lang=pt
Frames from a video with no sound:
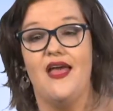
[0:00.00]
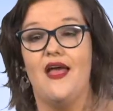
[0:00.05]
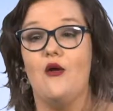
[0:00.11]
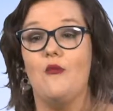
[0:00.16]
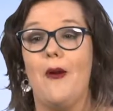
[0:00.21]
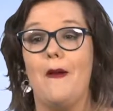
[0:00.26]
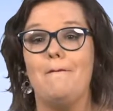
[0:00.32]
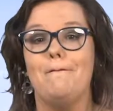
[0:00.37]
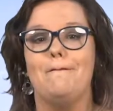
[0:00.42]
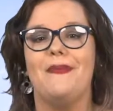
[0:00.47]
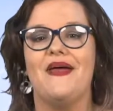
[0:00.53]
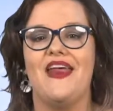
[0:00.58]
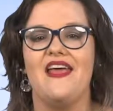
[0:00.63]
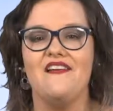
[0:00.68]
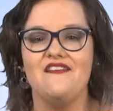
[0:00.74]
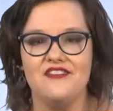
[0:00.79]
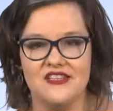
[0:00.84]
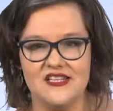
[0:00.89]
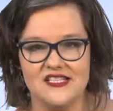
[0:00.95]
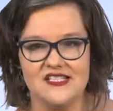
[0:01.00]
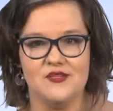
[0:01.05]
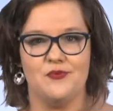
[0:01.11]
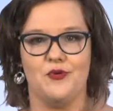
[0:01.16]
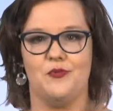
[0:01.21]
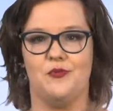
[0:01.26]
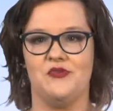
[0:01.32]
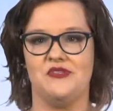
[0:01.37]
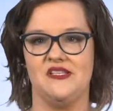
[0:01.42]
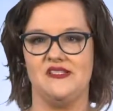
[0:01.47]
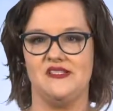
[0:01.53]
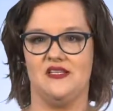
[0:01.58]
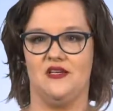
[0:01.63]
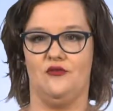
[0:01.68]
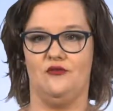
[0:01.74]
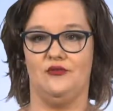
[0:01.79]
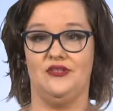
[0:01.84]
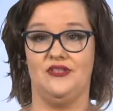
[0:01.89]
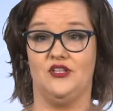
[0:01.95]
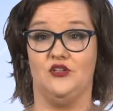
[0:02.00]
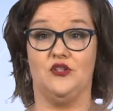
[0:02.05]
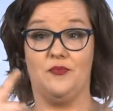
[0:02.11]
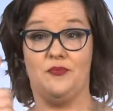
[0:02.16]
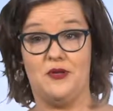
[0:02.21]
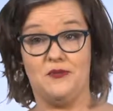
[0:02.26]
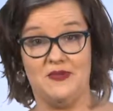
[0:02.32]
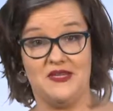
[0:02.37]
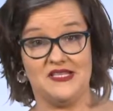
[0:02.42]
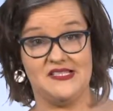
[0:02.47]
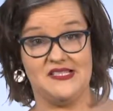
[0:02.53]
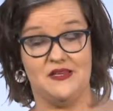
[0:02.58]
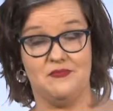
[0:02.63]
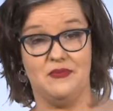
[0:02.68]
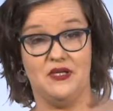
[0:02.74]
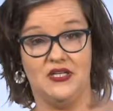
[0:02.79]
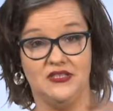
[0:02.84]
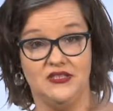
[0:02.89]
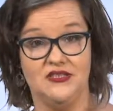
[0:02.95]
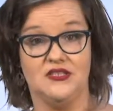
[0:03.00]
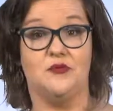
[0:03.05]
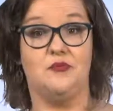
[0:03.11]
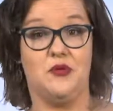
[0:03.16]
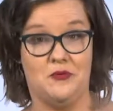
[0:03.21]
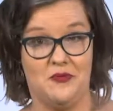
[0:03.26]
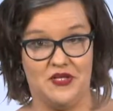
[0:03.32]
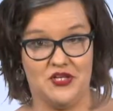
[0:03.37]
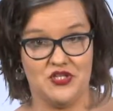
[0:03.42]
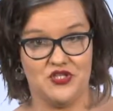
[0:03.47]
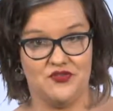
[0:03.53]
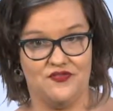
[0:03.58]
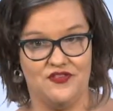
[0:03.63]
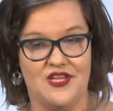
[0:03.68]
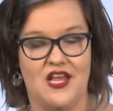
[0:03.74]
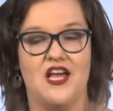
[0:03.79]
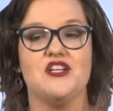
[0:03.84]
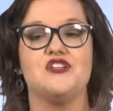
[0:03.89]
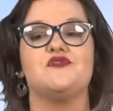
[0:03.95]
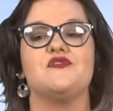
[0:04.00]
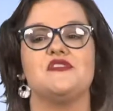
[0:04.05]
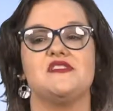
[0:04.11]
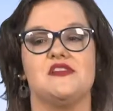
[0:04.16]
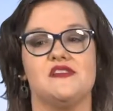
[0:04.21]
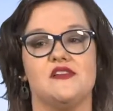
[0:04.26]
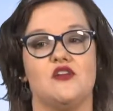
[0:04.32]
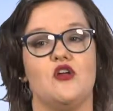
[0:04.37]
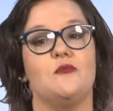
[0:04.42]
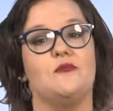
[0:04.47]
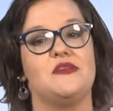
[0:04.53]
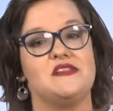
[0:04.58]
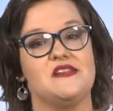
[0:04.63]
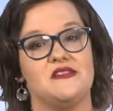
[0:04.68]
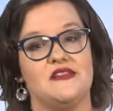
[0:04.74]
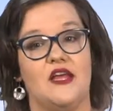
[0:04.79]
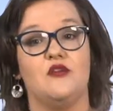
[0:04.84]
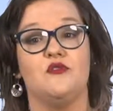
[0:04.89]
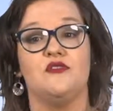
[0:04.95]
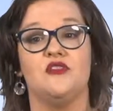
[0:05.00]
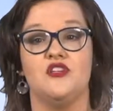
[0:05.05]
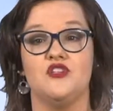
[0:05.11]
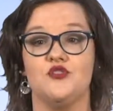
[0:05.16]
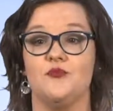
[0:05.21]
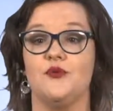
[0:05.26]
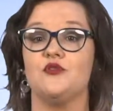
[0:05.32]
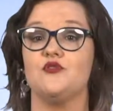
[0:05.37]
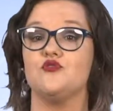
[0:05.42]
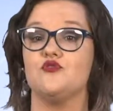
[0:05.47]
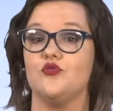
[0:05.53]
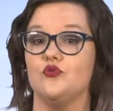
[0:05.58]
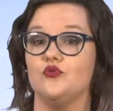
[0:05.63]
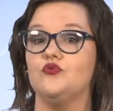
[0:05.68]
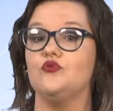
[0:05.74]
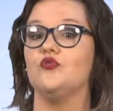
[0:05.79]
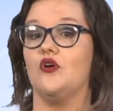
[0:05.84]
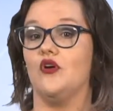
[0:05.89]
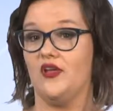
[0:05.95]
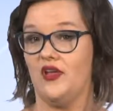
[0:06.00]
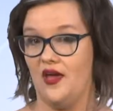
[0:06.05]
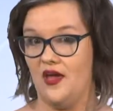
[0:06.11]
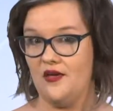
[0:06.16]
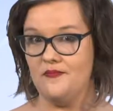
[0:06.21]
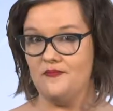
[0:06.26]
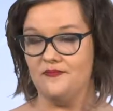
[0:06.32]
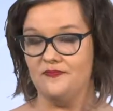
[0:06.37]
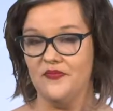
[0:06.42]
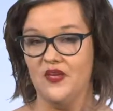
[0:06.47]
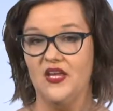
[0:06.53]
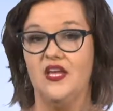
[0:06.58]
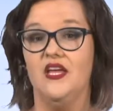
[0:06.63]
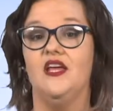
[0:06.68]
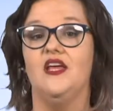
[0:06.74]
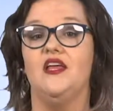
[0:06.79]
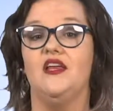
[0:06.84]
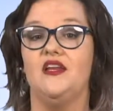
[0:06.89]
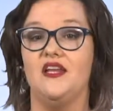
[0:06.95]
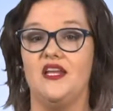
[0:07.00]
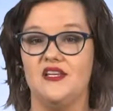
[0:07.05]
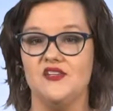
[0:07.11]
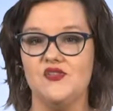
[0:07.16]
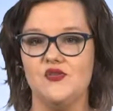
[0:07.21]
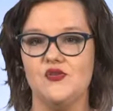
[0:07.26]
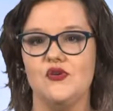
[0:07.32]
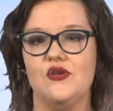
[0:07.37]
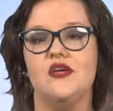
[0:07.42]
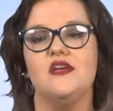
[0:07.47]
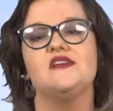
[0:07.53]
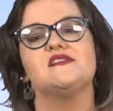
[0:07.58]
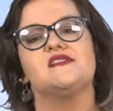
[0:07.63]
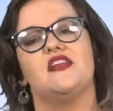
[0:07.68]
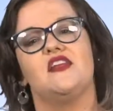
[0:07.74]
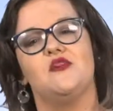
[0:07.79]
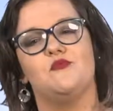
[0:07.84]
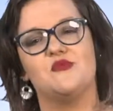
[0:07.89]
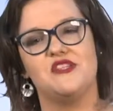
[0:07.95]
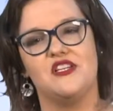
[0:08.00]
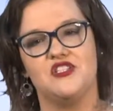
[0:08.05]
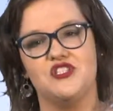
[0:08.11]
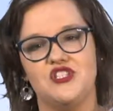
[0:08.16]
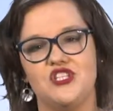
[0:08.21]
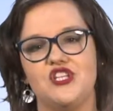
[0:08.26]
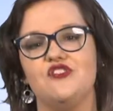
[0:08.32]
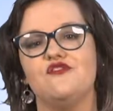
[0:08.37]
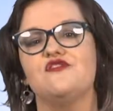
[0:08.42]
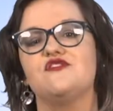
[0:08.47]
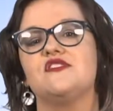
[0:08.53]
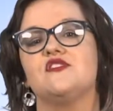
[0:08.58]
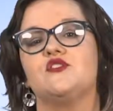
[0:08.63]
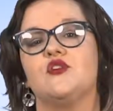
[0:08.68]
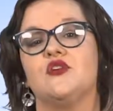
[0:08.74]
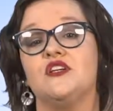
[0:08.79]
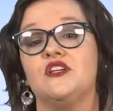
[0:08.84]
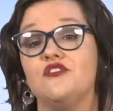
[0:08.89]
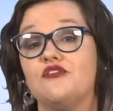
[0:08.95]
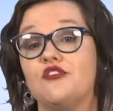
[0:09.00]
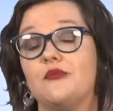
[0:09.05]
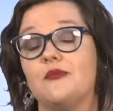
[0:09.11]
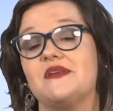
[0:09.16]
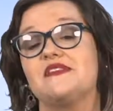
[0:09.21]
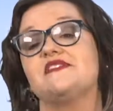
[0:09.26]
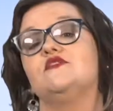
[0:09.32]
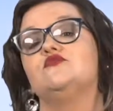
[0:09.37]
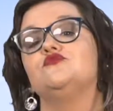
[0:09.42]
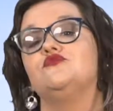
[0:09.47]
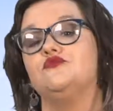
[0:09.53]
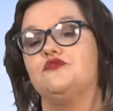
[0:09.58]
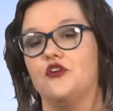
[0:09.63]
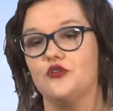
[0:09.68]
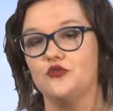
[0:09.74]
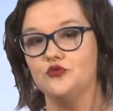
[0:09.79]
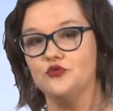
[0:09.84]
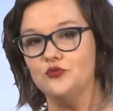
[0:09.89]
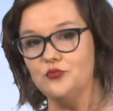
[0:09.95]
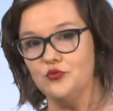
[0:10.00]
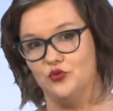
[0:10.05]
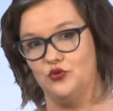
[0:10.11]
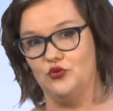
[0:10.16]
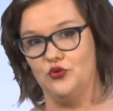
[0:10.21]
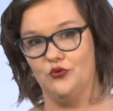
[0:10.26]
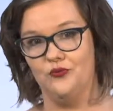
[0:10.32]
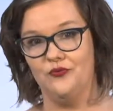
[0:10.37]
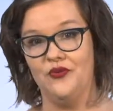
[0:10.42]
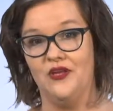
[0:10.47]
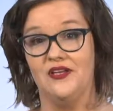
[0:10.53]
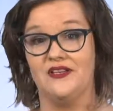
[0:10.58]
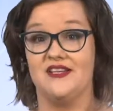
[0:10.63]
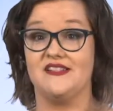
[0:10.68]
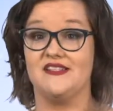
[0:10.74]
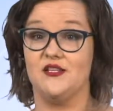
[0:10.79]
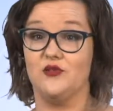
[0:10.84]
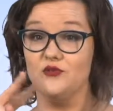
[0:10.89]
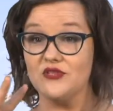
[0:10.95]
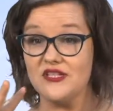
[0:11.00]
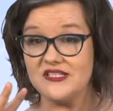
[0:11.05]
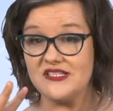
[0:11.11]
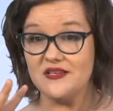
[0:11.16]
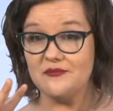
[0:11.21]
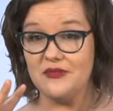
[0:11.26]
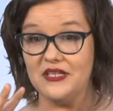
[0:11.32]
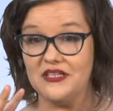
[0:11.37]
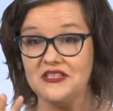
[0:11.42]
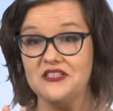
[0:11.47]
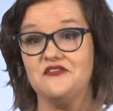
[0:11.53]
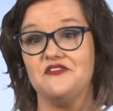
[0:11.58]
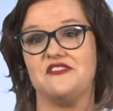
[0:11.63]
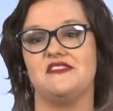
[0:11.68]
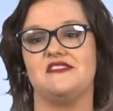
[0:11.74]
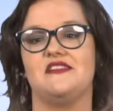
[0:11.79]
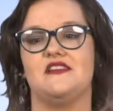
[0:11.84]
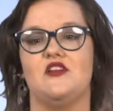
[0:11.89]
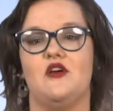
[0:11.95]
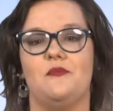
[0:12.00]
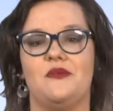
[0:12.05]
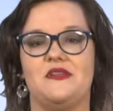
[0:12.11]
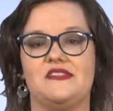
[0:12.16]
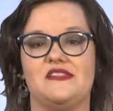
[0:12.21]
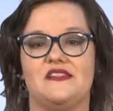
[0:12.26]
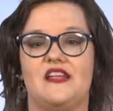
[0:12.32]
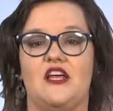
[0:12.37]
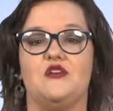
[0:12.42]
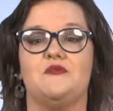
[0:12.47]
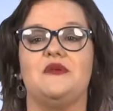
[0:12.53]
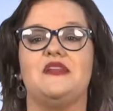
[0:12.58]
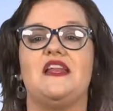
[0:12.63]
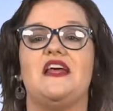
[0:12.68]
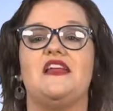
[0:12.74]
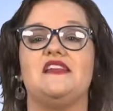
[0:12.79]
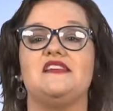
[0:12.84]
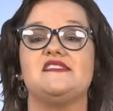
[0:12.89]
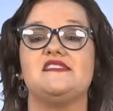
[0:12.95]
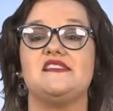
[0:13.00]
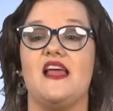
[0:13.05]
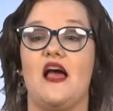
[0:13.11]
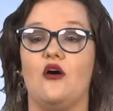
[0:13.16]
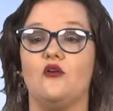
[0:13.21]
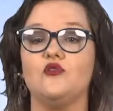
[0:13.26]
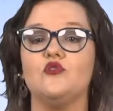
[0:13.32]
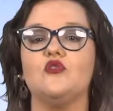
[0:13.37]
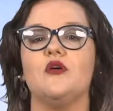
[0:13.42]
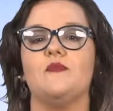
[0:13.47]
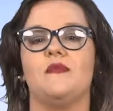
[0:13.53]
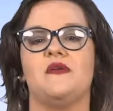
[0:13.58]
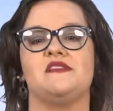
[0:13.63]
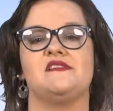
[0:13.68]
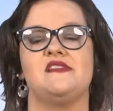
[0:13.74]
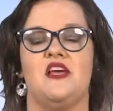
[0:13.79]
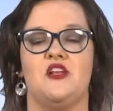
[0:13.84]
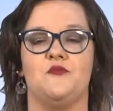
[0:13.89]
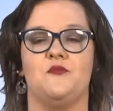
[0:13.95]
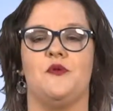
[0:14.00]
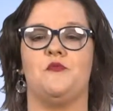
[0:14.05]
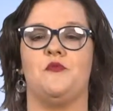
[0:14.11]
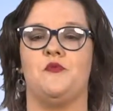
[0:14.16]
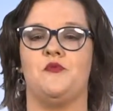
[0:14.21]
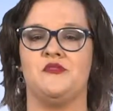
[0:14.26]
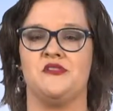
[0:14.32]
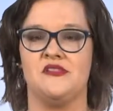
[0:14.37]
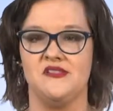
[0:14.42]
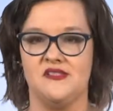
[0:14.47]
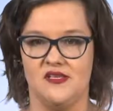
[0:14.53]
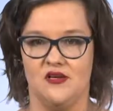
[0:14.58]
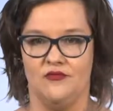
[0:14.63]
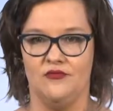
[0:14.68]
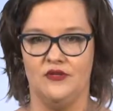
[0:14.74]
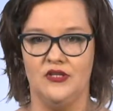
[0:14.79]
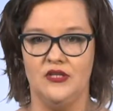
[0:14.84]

é uma prévia dessa proposição. Então, na primeira semana, na primeira atividade, vocês irão apresentar o entendimento de cultura, ok? Nisso, estaremos ativos e trocando informação no Fórum do Mudo. Na segunda semana, vocês irão apresentar uma ideia inicial do que pensaram para a proposição.